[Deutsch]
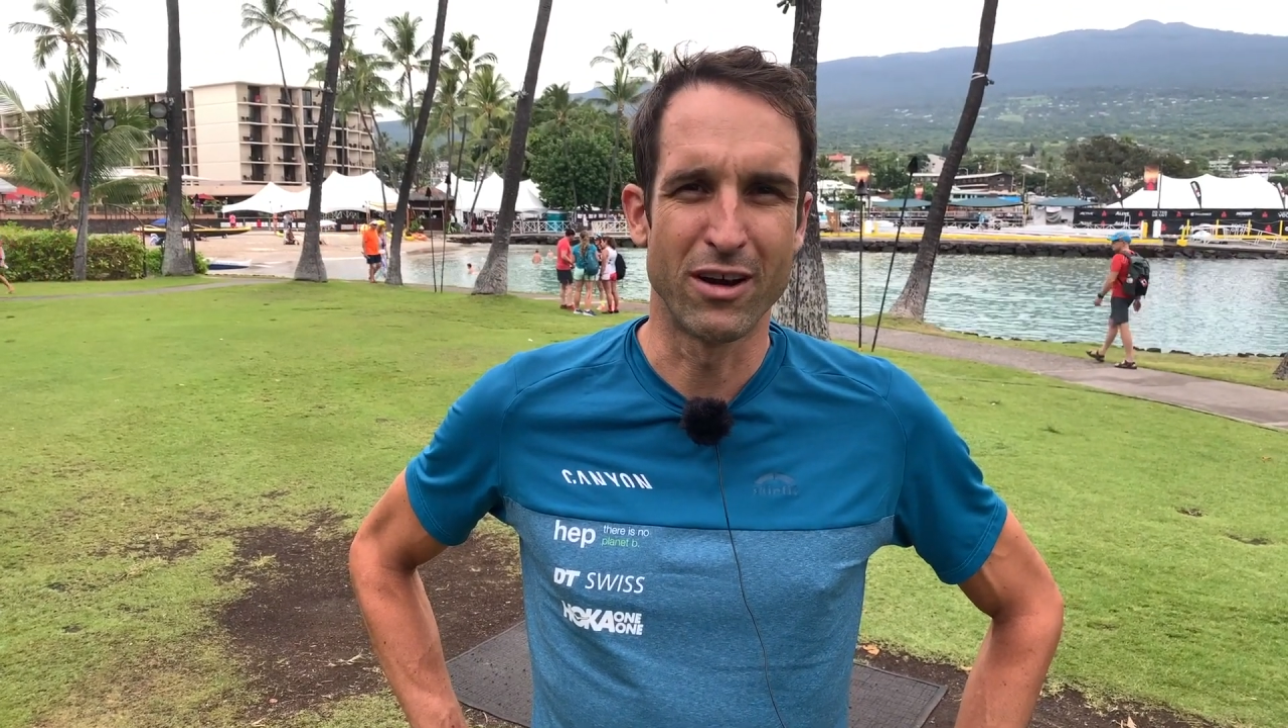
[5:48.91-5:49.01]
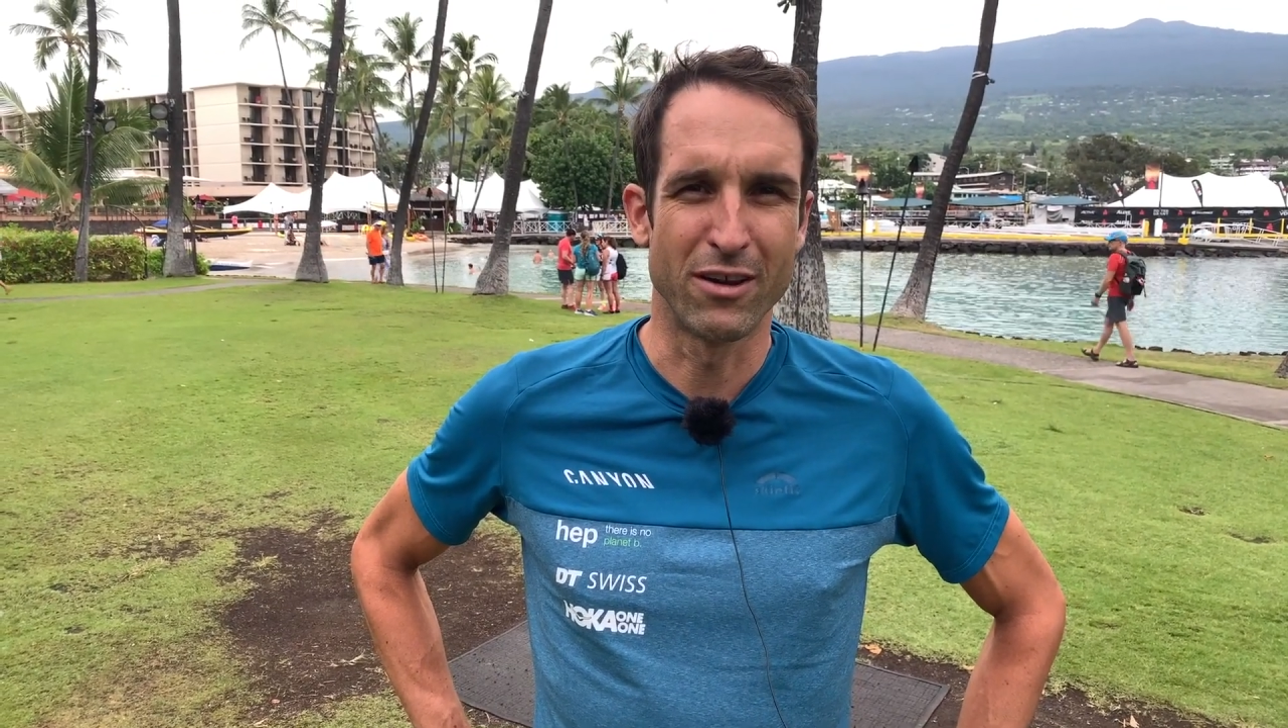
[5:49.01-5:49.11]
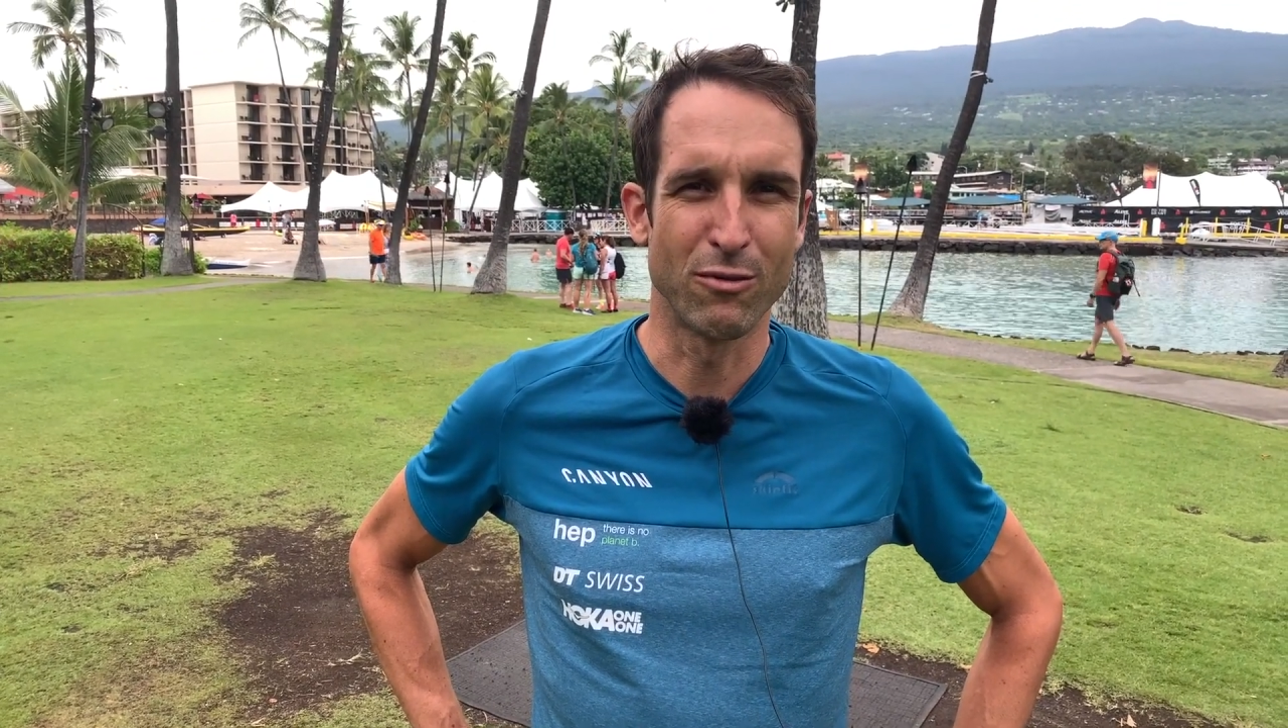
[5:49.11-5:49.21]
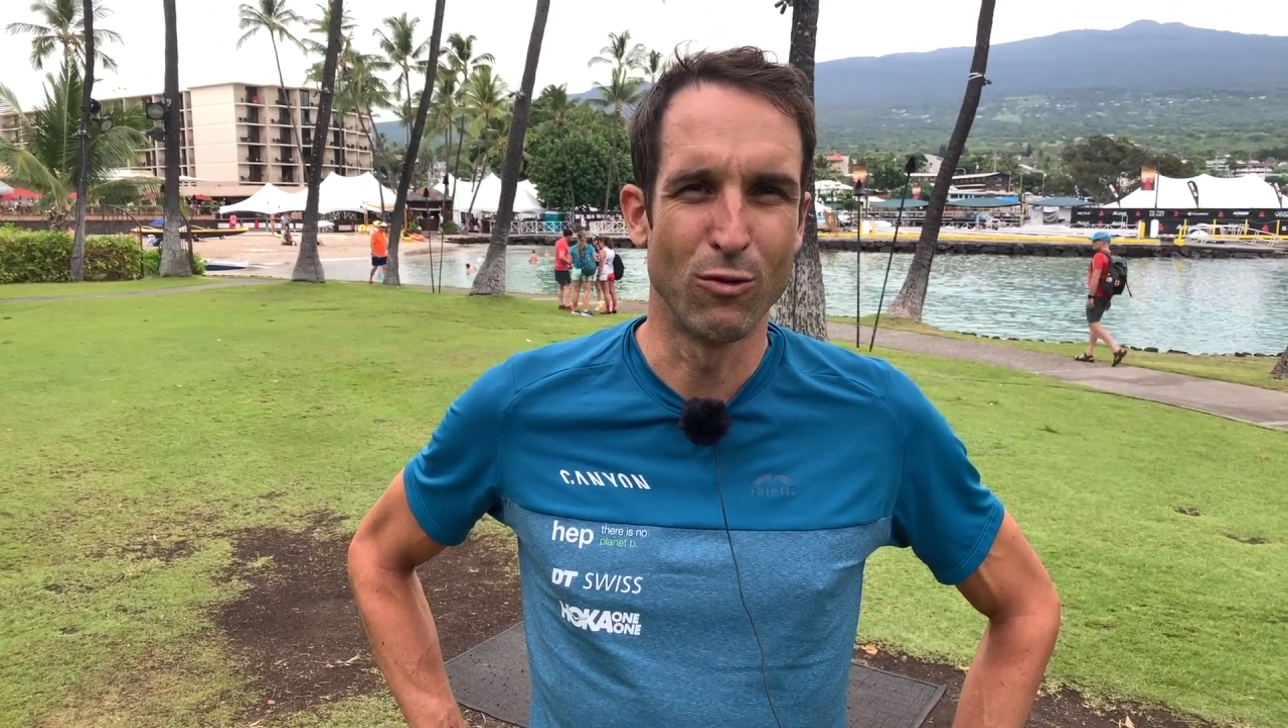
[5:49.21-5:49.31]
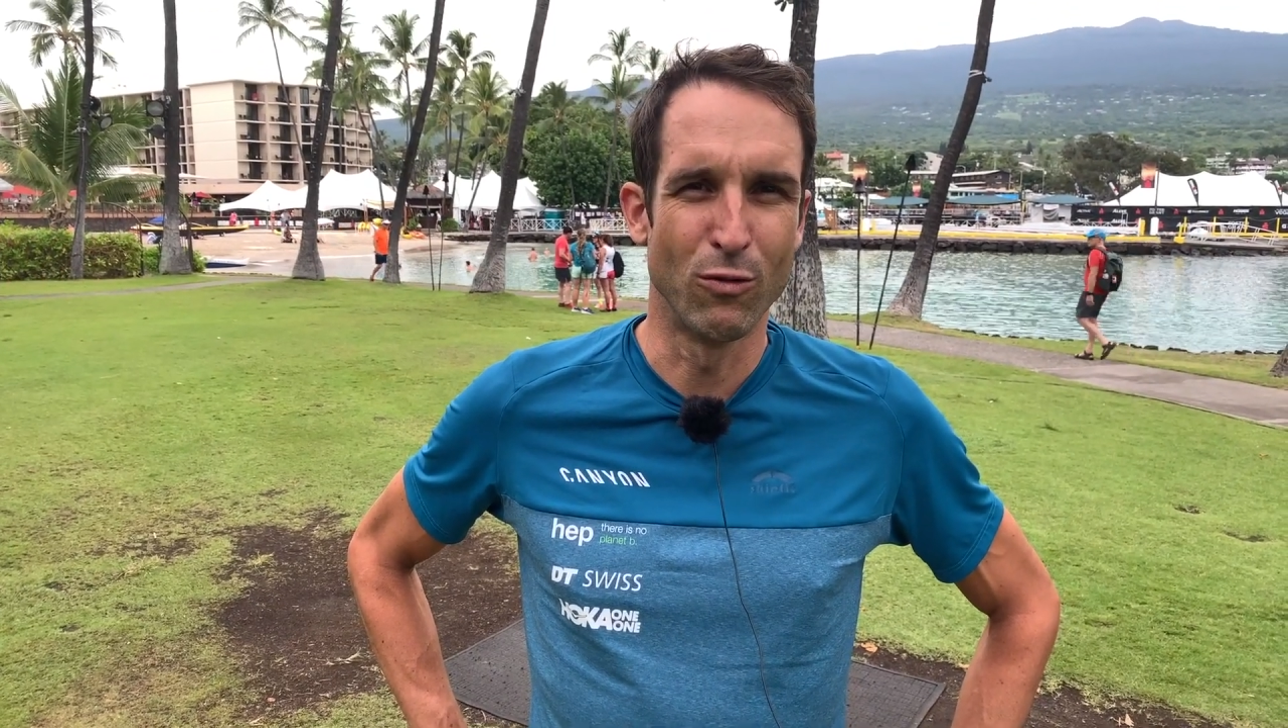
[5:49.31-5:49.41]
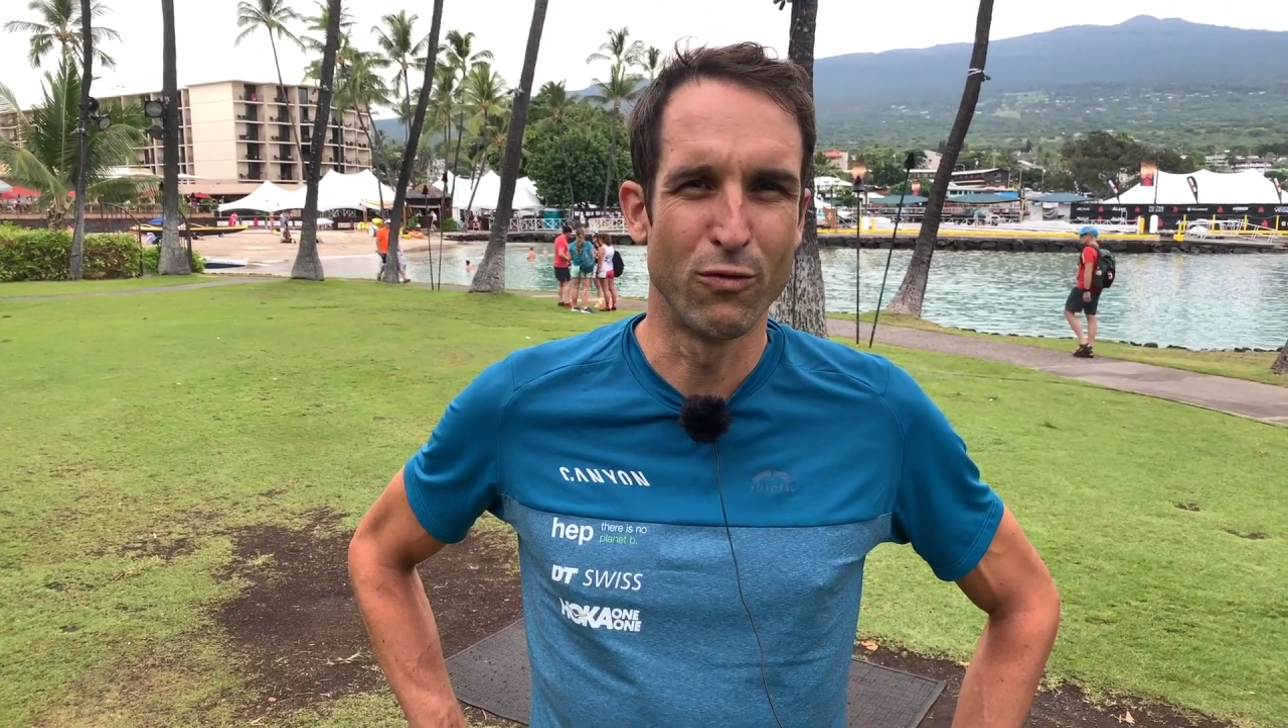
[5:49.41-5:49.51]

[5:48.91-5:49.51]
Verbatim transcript: Katastrophe